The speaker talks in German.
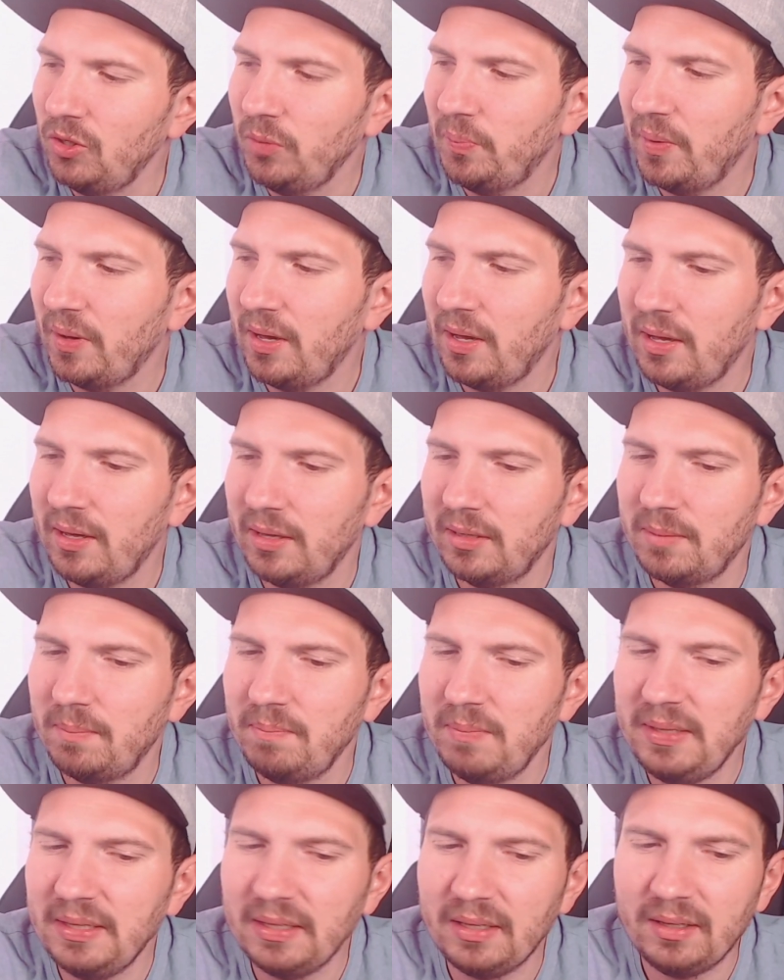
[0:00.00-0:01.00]
über äh,
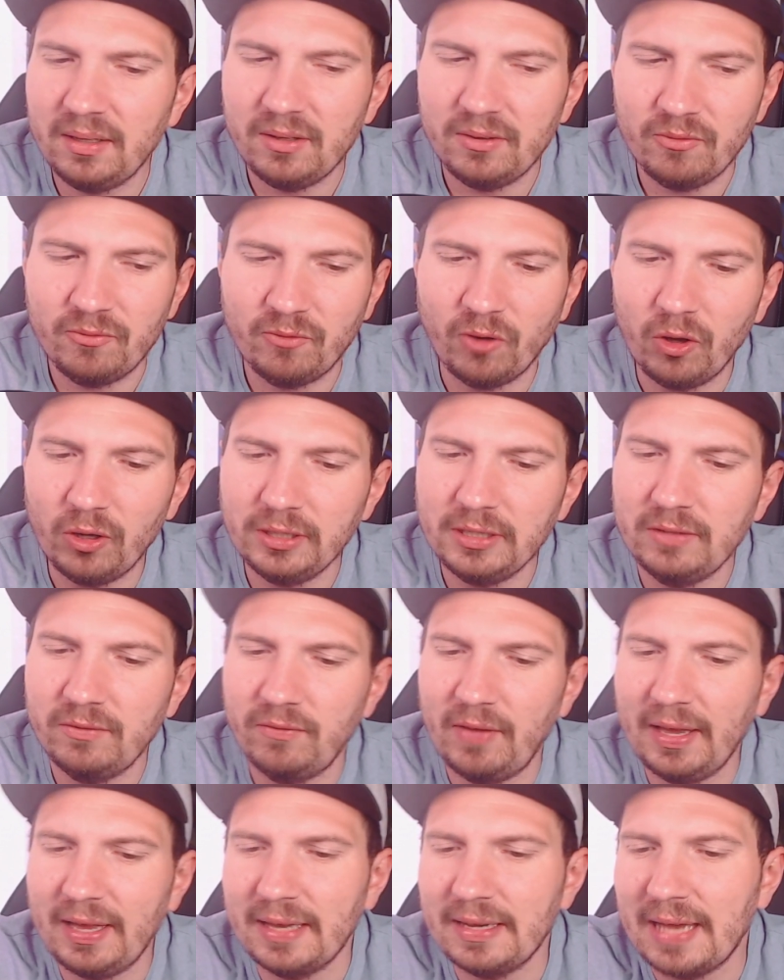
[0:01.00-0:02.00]
mehrere Wochen
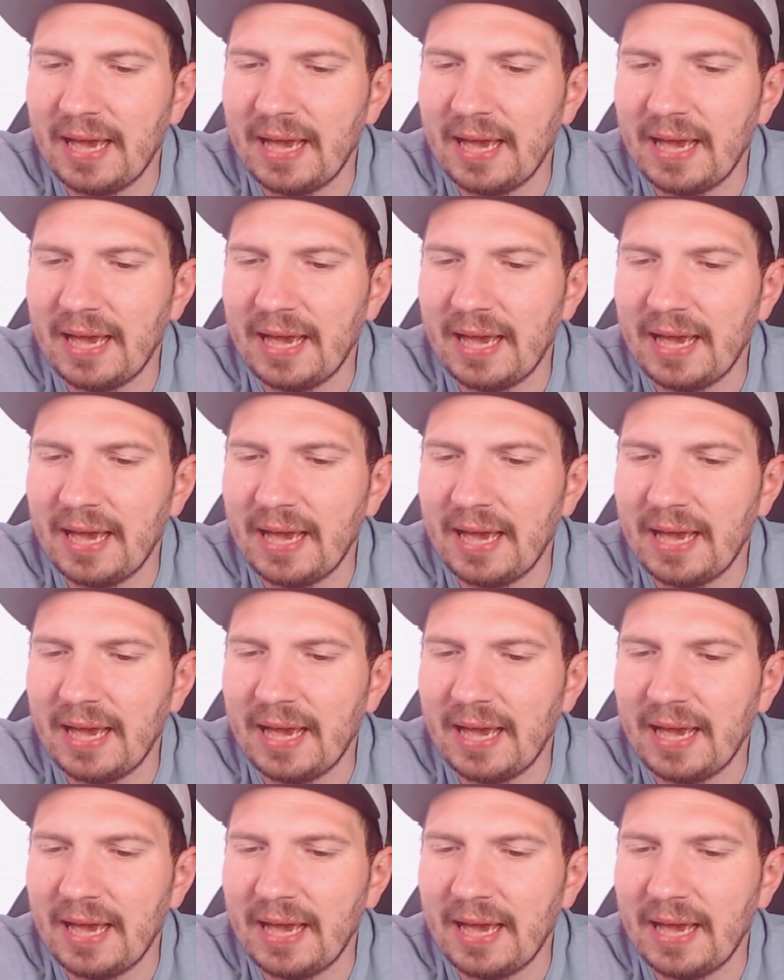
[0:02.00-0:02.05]
hinweg